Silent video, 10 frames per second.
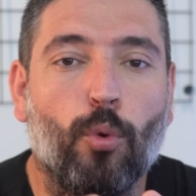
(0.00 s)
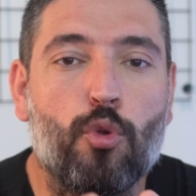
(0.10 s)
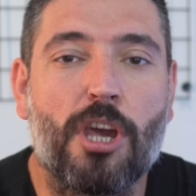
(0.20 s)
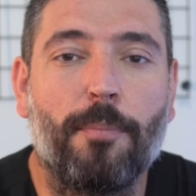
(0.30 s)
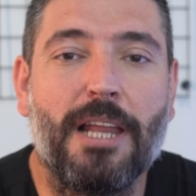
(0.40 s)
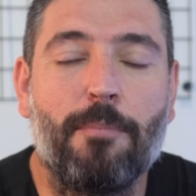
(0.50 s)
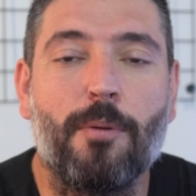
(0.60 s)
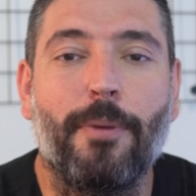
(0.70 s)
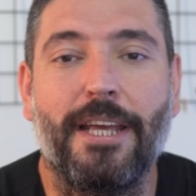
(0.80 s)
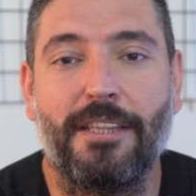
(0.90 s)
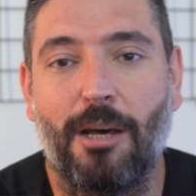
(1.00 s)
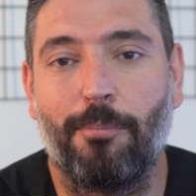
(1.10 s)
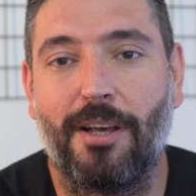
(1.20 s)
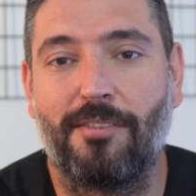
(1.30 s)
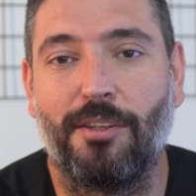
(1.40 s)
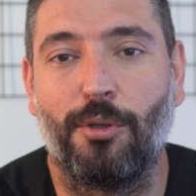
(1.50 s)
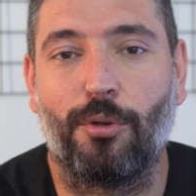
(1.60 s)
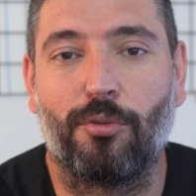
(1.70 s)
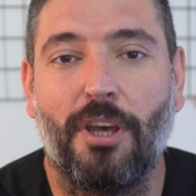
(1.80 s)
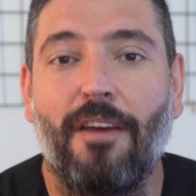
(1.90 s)
uçabilen bir mayından
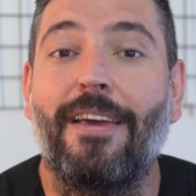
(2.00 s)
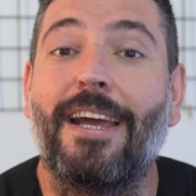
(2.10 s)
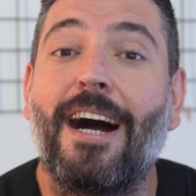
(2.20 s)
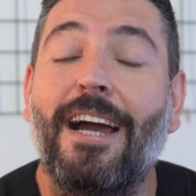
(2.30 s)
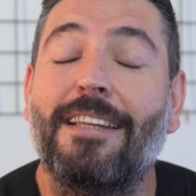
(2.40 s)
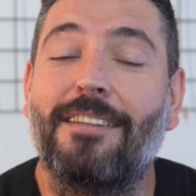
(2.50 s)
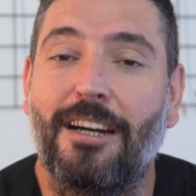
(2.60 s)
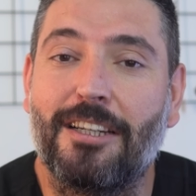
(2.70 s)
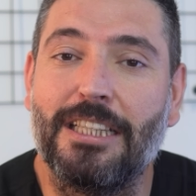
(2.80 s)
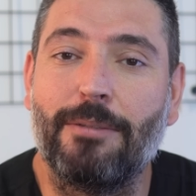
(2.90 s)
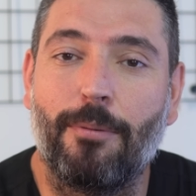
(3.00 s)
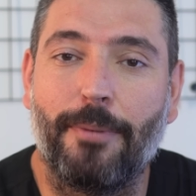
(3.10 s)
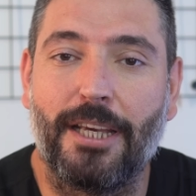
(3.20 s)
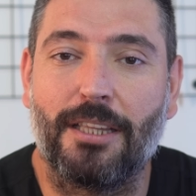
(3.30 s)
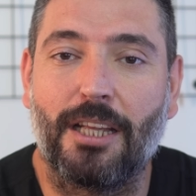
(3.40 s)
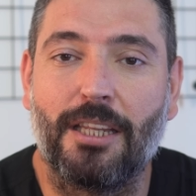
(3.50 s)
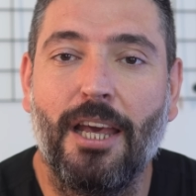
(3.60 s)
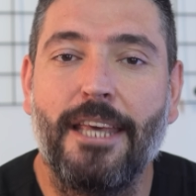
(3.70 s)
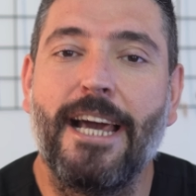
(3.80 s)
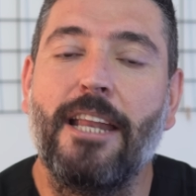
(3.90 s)
bahsediyoruz ve gayet akıllı bir mayından.
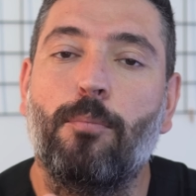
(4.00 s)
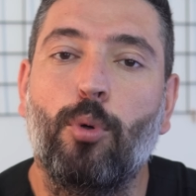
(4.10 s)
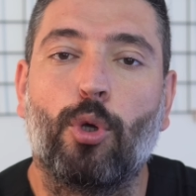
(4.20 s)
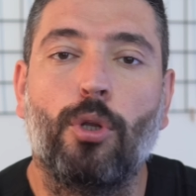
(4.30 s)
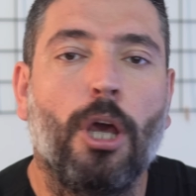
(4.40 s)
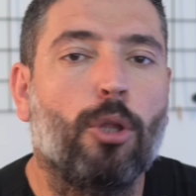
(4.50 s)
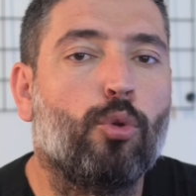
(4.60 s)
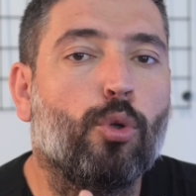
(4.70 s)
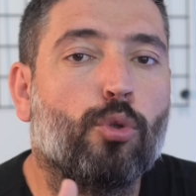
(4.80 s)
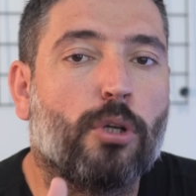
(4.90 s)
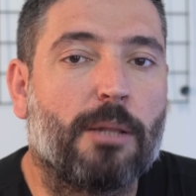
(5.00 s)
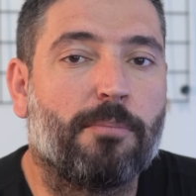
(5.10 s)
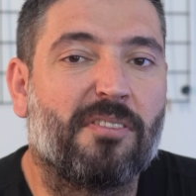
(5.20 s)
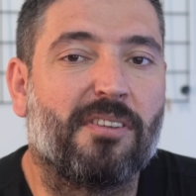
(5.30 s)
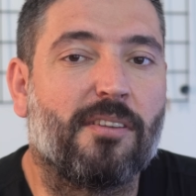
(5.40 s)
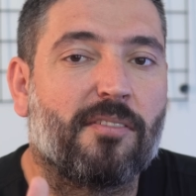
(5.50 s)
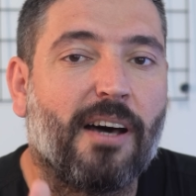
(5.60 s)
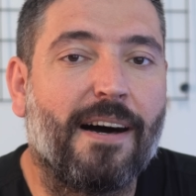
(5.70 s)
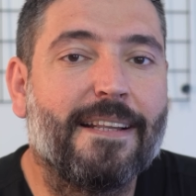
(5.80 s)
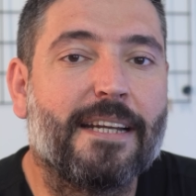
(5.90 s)
Yani bugün Türk donanmasının
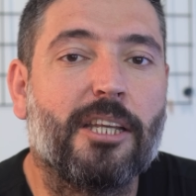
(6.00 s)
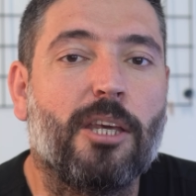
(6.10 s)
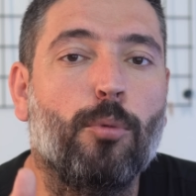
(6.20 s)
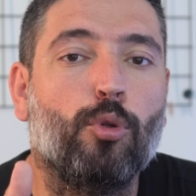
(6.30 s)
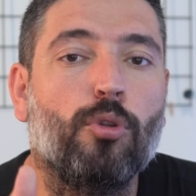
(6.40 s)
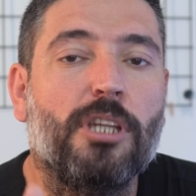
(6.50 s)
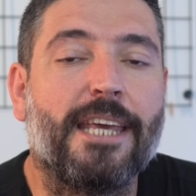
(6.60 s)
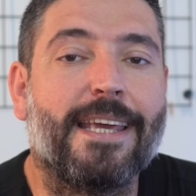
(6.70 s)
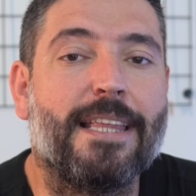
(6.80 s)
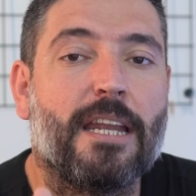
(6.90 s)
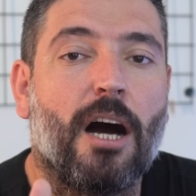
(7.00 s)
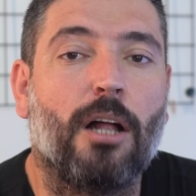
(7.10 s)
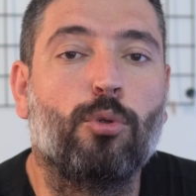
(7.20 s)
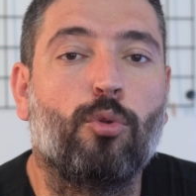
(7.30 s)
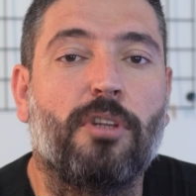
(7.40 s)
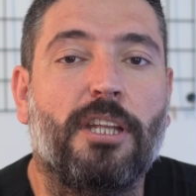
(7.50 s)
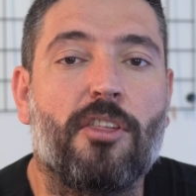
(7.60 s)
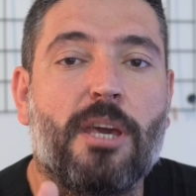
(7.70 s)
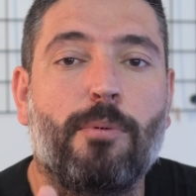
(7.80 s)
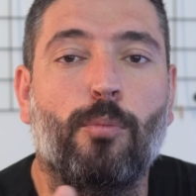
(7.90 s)
sahalardaki bütün dengeleri alt üst
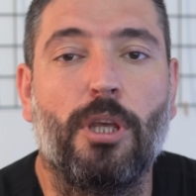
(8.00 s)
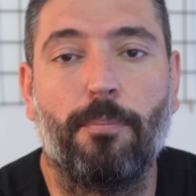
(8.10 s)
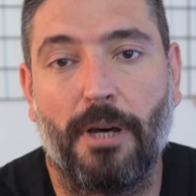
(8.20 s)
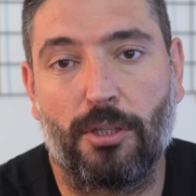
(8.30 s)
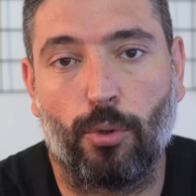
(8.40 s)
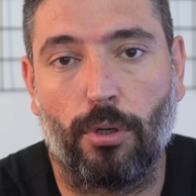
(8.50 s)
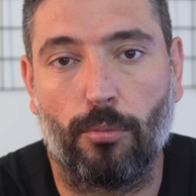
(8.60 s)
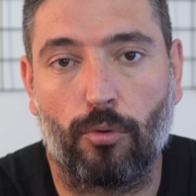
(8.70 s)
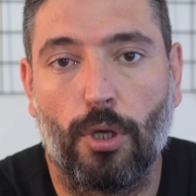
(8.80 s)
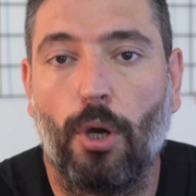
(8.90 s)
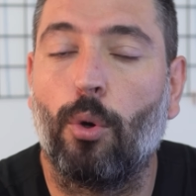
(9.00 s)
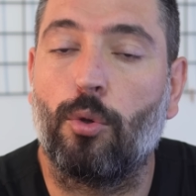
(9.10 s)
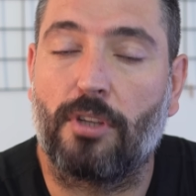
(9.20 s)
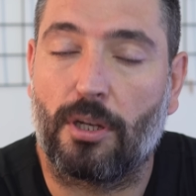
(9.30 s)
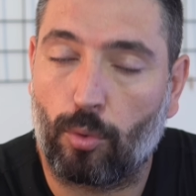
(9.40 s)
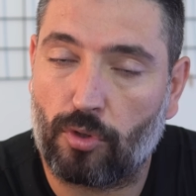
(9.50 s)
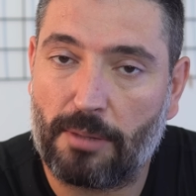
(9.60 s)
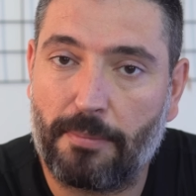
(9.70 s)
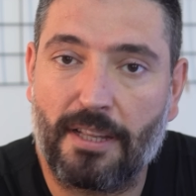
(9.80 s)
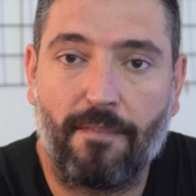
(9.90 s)
edeceği bir mühimmat konumuz. O yüzden
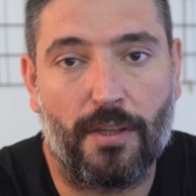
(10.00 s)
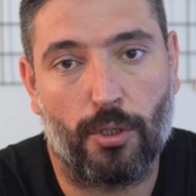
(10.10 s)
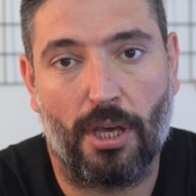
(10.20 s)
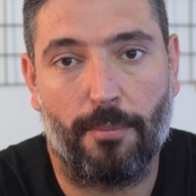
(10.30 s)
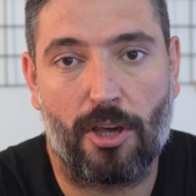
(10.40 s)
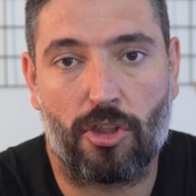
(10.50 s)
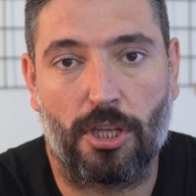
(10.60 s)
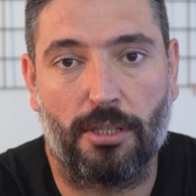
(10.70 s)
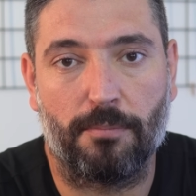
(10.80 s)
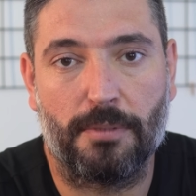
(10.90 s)
uzatmadan videoya başlayalım.